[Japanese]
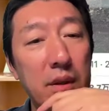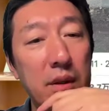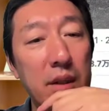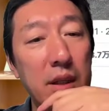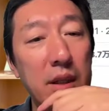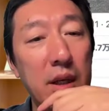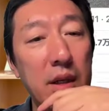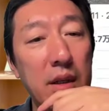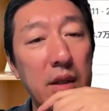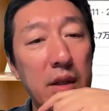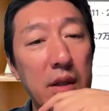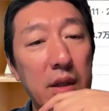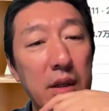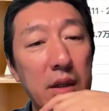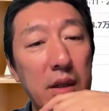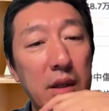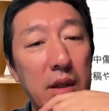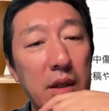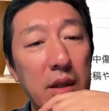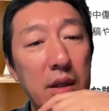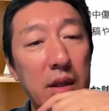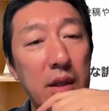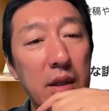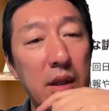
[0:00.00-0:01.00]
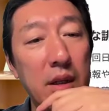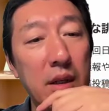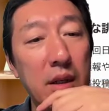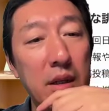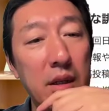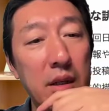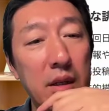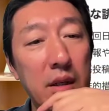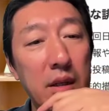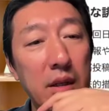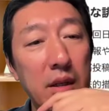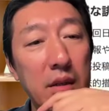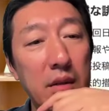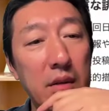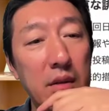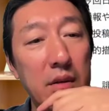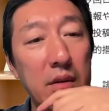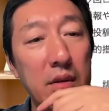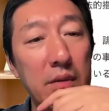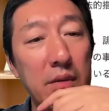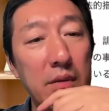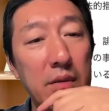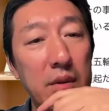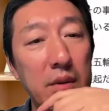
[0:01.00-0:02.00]
は足りない段階になってきている
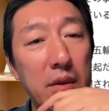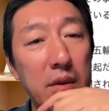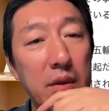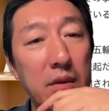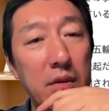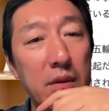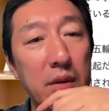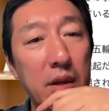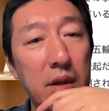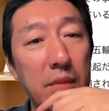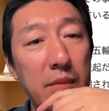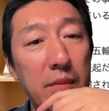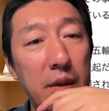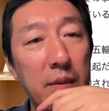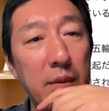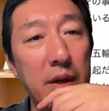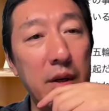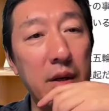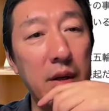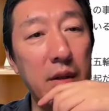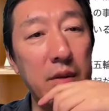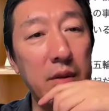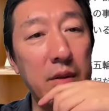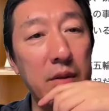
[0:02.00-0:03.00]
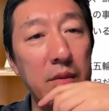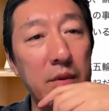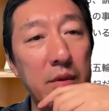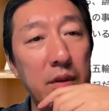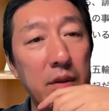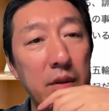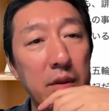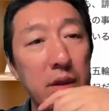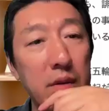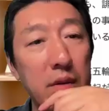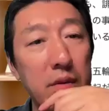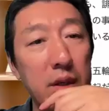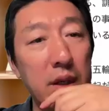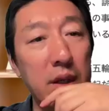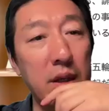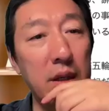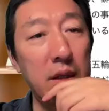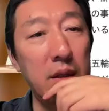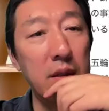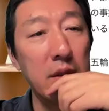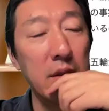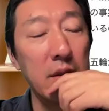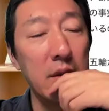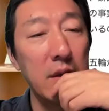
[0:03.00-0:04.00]
と思うので、今回やっぱり明確に思ったのは、
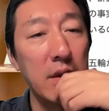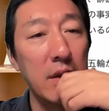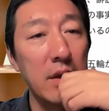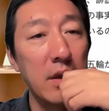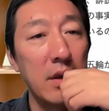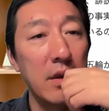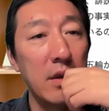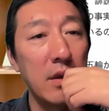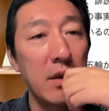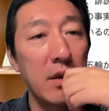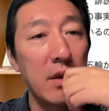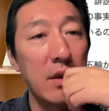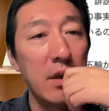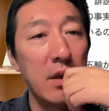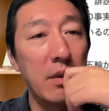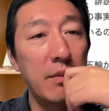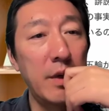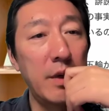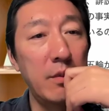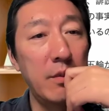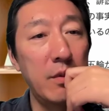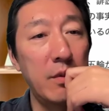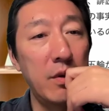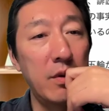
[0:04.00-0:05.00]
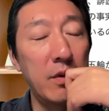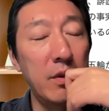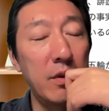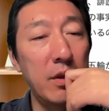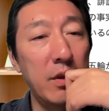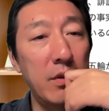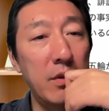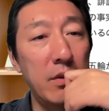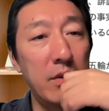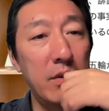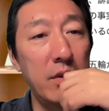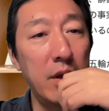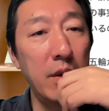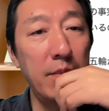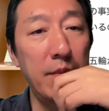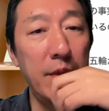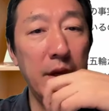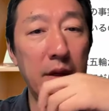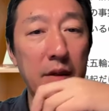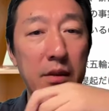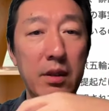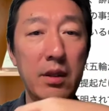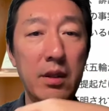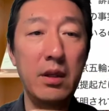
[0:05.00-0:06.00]
やっぱりもう日本
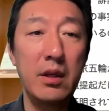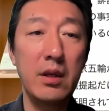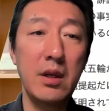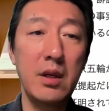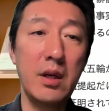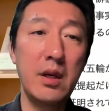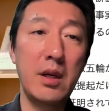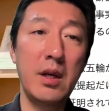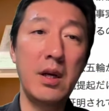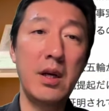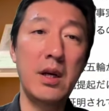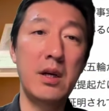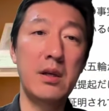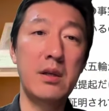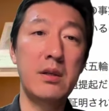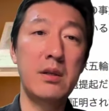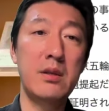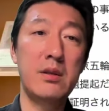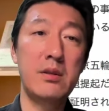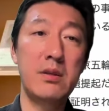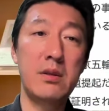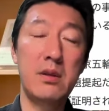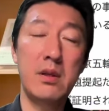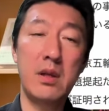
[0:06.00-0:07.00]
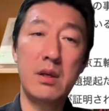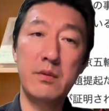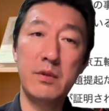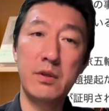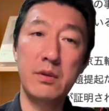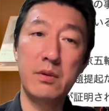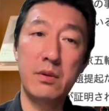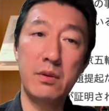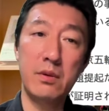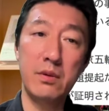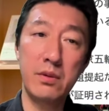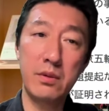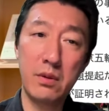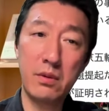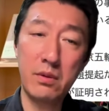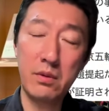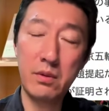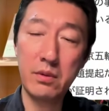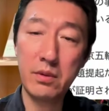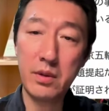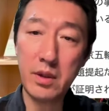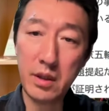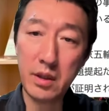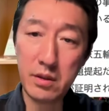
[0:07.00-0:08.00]
オリンピック委員会が多分
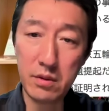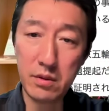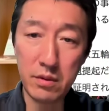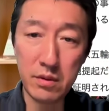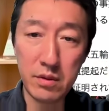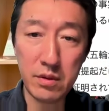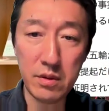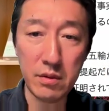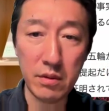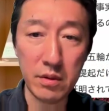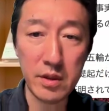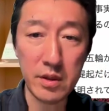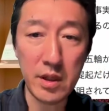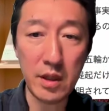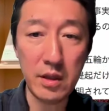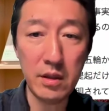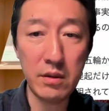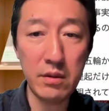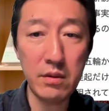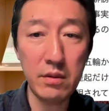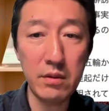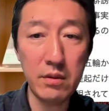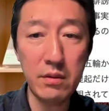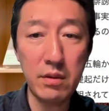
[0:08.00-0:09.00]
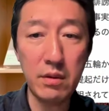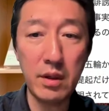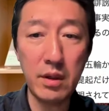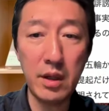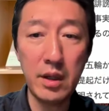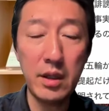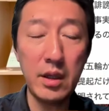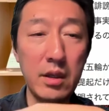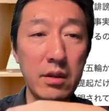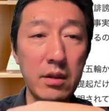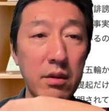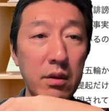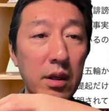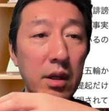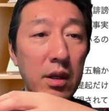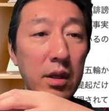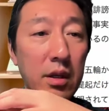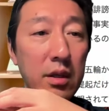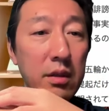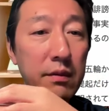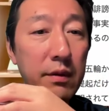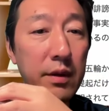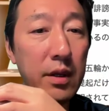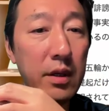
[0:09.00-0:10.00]
法的措置をちゃんと取らないといけ
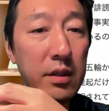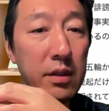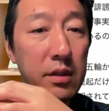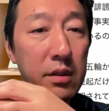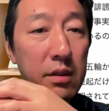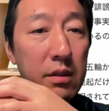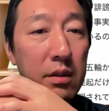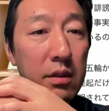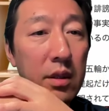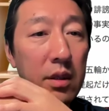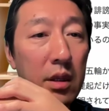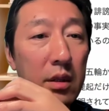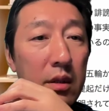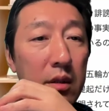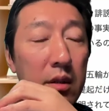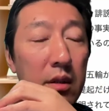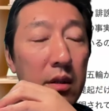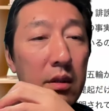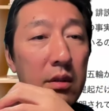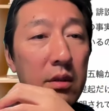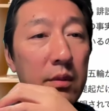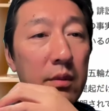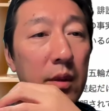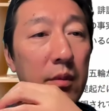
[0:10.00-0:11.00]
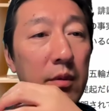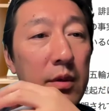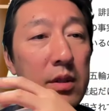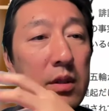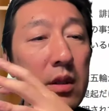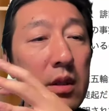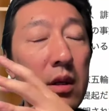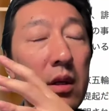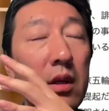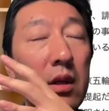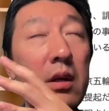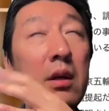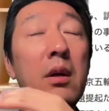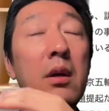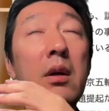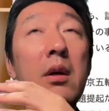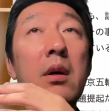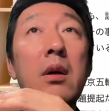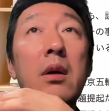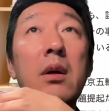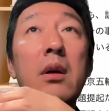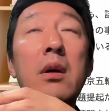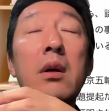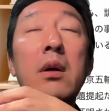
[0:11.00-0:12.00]
ないフェーズになっていると思いますね。
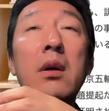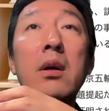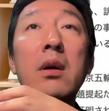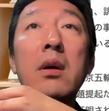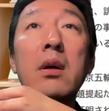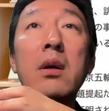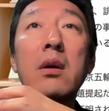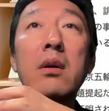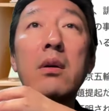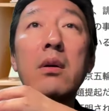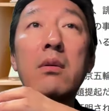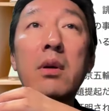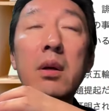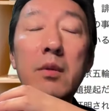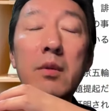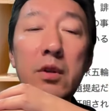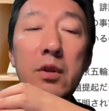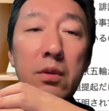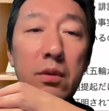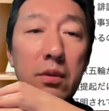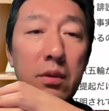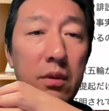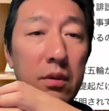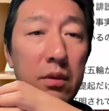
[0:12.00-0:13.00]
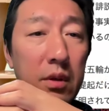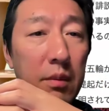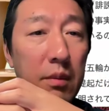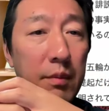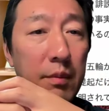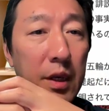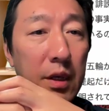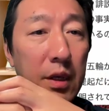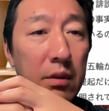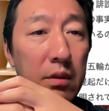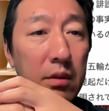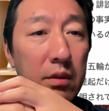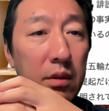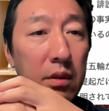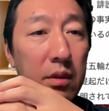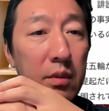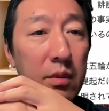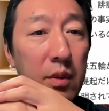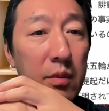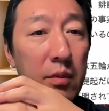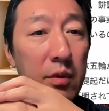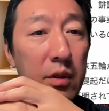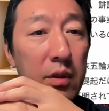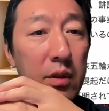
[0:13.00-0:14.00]
これはもう東京オリンピックの時に
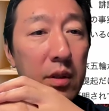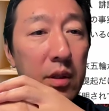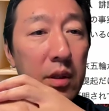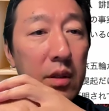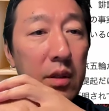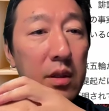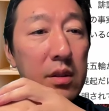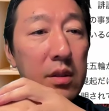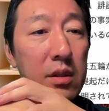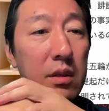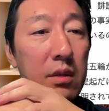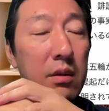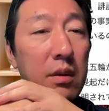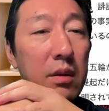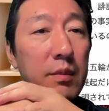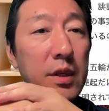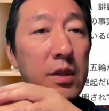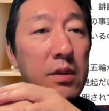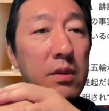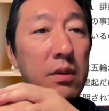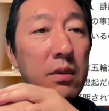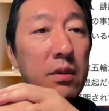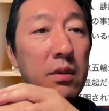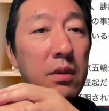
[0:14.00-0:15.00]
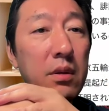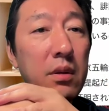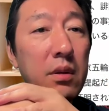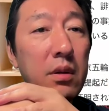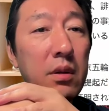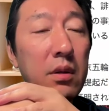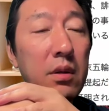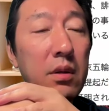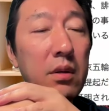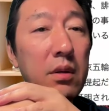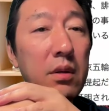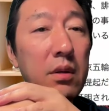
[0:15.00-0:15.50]
も思ったんですけど、やっぱりあく